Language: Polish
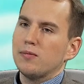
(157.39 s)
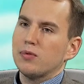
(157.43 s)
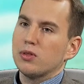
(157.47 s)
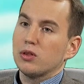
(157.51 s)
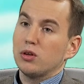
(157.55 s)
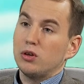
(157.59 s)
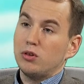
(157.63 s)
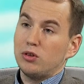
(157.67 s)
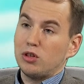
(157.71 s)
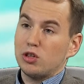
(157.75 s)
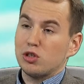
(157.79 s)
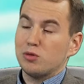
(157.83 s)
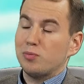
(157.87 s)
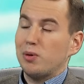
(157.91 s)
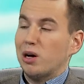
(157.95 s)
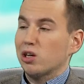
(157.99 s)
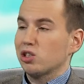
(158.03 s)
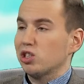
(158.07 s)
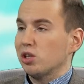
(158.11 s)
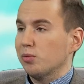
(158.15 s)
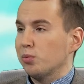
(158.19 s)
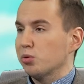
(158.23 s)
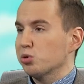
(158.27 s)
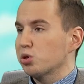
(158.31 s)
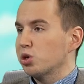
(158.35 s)
No i też
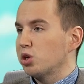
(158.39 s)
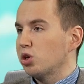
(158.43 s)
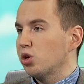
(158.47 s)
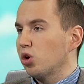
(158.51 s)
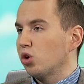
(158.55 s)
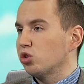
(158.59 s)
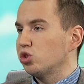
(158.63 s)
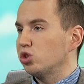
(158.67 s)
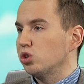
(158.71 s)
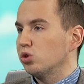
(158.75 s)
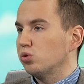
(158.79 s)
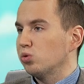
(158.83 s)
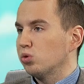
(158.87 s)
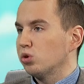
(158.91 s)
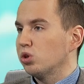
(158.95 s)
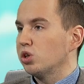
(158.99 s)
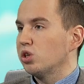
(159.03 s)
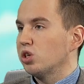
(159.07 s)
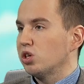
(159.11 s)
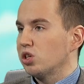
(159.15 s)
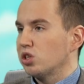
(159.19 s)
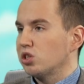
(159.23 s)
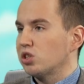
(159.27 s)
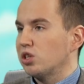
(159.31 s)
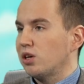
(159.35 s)
wsparcie polskich rodzin, który
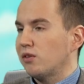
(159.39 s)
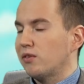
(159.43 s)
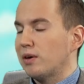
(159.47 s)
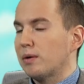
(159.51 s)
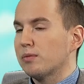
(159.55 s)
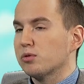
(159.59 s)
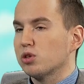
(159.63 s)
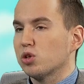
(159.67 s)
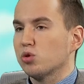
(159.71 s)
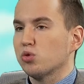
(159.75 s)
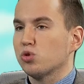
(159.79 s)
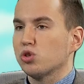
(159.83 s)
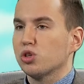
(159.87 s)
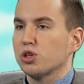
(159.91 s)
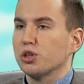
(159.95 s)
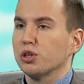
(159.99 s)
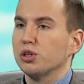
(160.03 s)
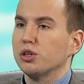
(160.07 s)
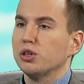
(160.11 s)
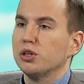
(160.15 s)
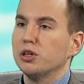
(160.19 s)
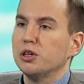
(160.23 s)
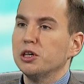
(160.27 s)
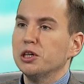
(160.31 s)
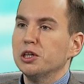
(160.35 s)
jest, ja wiem, że już
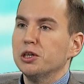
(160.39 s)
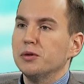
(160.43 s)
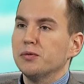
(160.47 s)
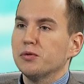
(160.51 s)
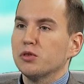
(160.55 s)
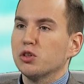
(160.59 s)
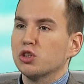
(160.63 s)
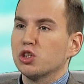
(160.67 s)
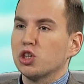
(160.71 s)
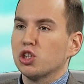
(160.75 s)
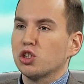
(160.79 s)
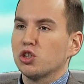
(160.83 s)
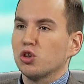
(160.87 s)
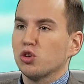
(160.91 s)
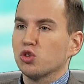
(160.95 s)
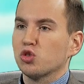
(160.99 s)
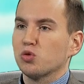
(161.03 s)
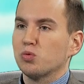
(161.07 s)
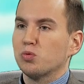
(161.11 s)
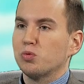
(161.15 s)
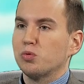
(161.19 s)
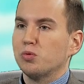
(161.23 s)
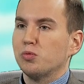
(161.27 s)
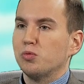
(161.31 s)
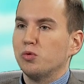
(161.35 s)
y, część
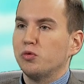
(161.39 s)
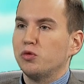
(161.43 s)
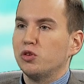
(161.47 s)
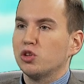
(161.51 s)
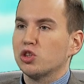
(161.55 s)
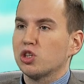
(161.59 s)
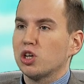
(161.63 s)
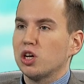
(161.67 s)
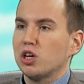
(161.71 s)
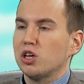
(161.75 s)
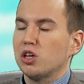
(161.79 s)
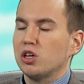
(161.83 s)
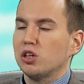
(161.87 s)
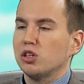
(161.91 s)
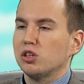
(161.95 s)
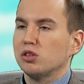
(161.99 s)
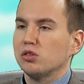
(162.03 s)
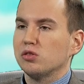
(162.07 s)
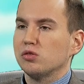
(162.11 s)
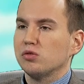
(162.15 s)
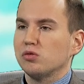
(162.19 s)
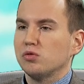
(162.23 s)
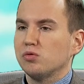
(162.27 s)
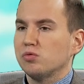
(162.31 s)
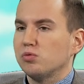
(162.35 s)
osób mówi, że
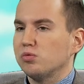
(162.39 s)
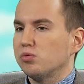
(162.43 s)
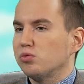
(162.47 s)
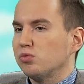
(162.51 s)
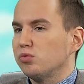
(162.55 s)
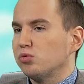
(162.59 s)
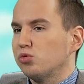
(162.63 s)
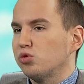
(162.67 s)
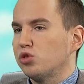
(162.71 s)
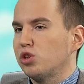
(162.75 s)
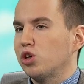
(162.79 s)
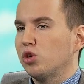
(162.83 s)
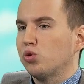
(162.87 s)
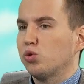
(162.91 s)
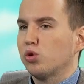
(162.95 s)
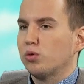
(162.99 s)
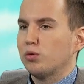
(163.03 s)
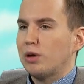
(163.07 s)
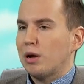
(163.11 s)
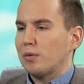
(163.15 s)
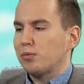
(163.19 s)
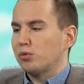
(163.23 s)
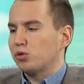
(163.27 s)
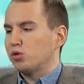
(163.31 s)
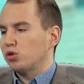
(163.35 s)
y, już niektórym jakby